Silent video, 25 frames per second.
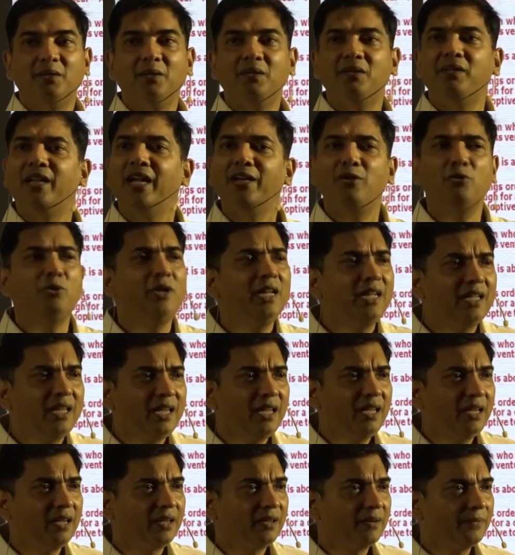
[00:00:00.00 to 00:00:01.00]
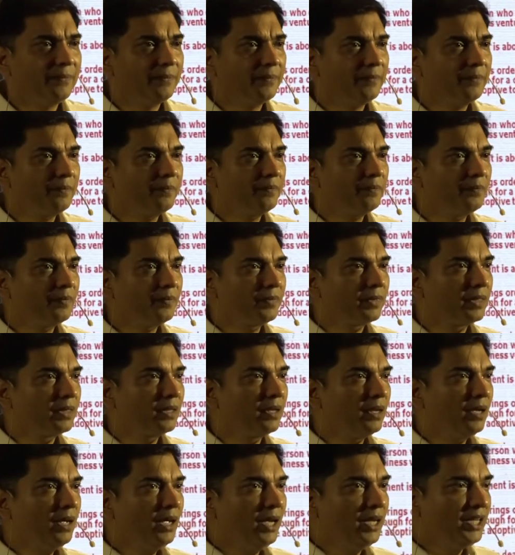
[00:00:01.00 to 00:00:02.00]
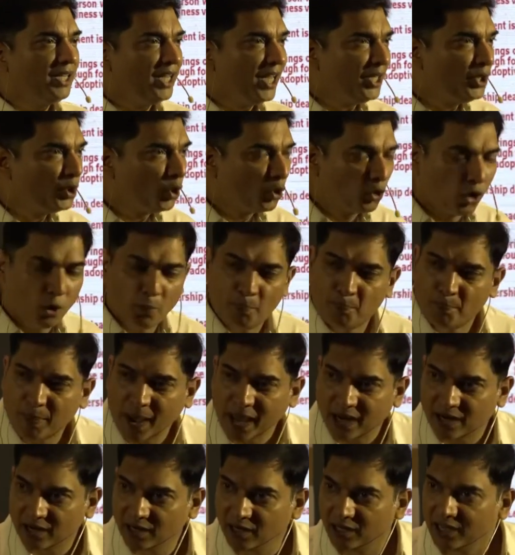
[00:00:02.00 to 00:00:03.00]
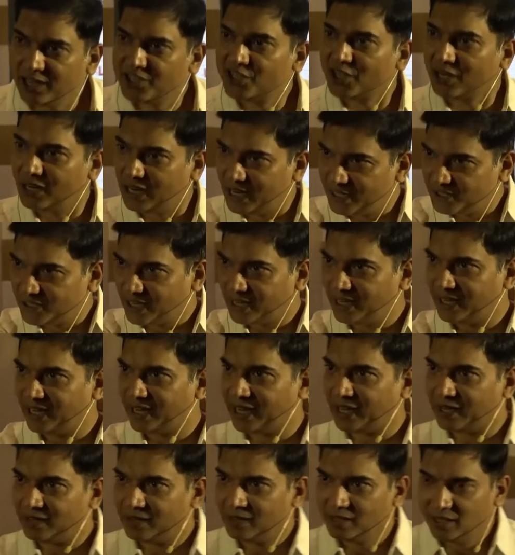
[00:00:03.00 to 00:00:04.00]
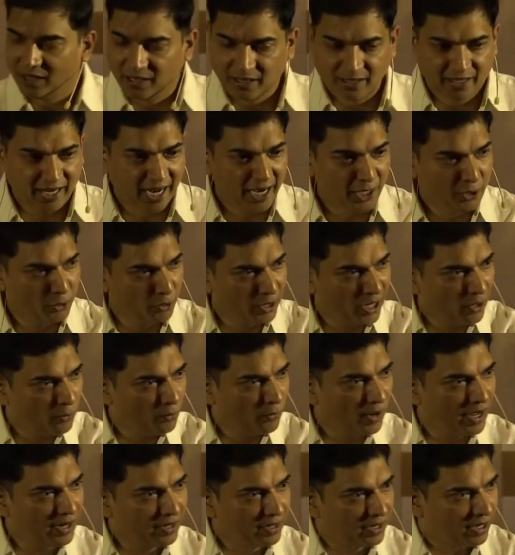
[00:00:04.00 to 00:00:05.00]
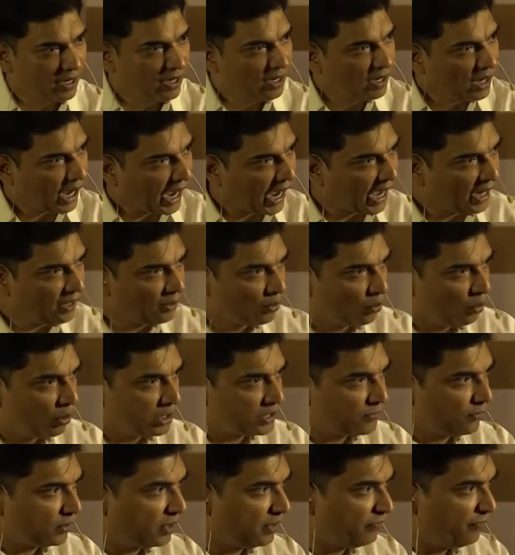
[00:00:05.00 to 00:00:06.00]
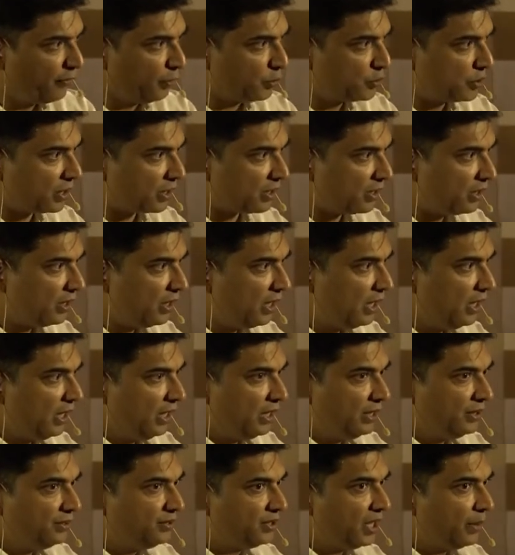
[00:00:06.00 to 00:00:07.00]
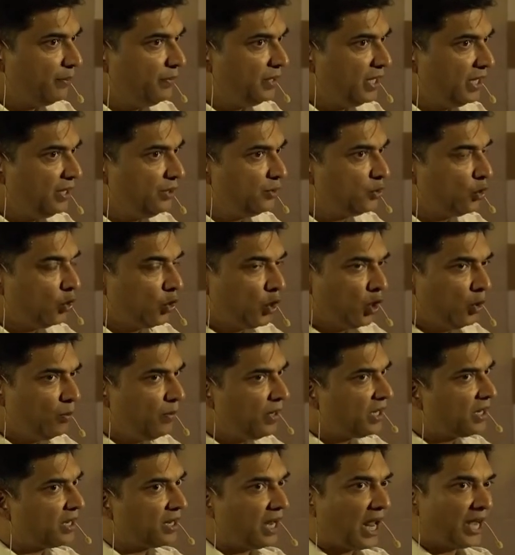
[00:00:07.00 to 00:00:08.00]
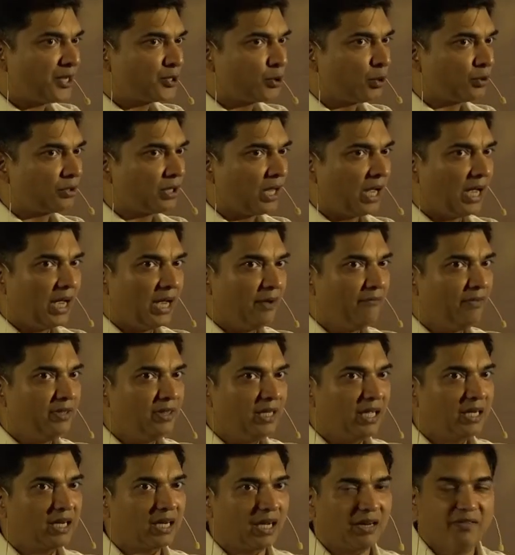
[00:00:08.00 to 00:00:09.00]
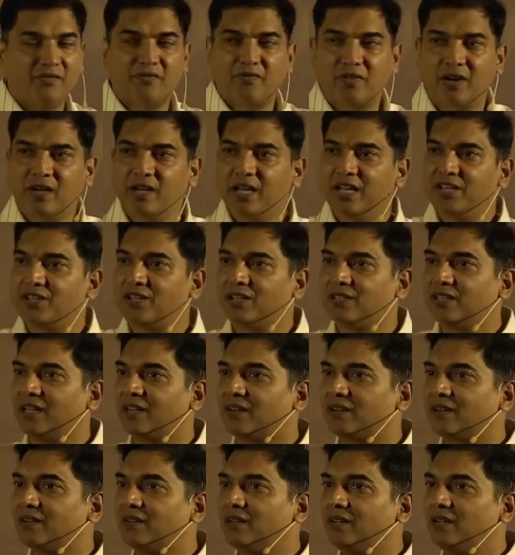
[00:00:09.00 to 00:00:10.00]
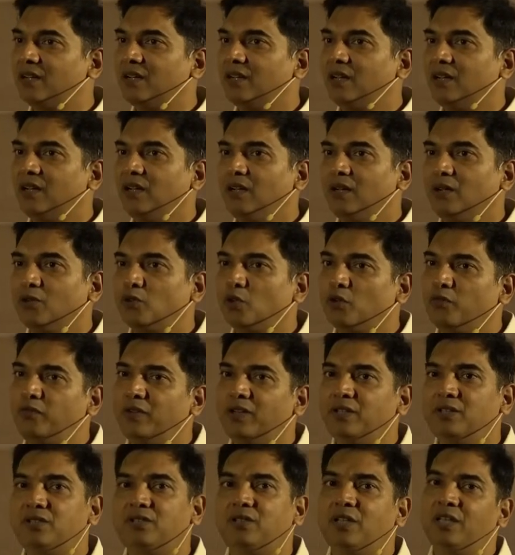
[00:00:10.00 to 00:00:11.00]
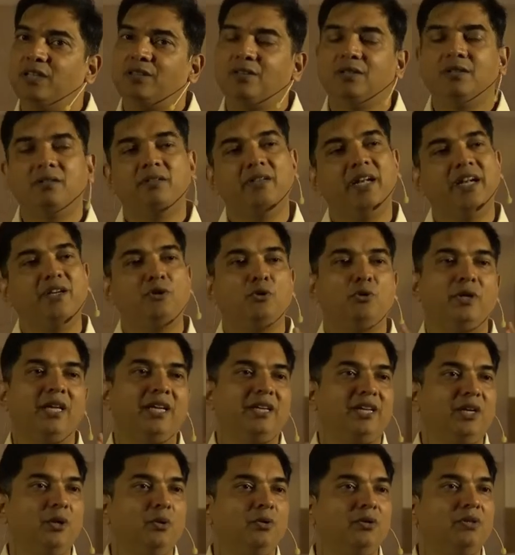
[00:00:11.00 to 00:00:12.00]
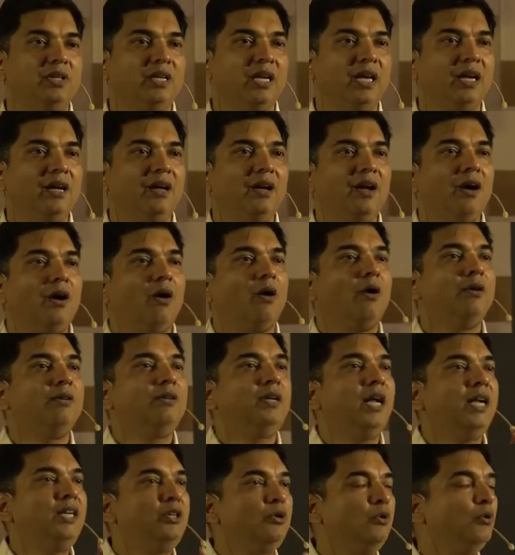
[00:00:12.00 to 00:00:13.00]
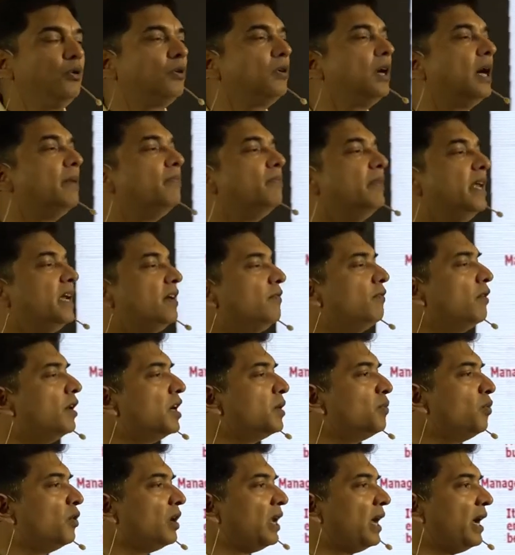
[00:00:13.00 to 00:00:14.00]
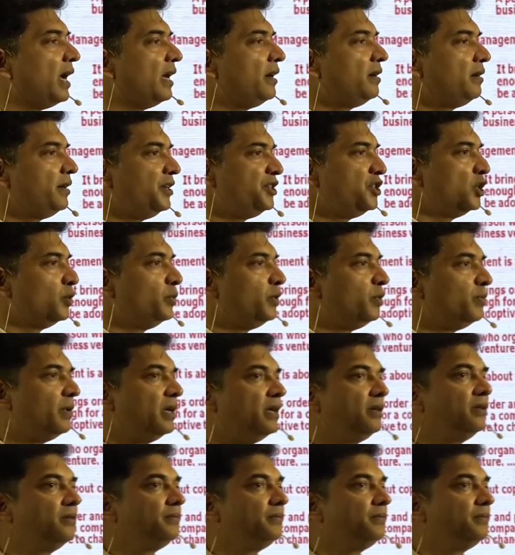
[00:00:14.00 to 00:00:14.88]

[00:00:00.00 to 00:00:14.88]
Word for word: डे टू डे की ये दोनों पैरेलली चलने चाहिए डे टू डे वर्क एंड गोल्स फॉर द फ्यूचर जब ये इन दोनों में क्लैश होता है व्हेन दे कन्फ्रंट ईच अदर तो फिर जीत डे टू डे की होती है और डे टू डे को हमने एक वर्ड बोला है टीजीओबी में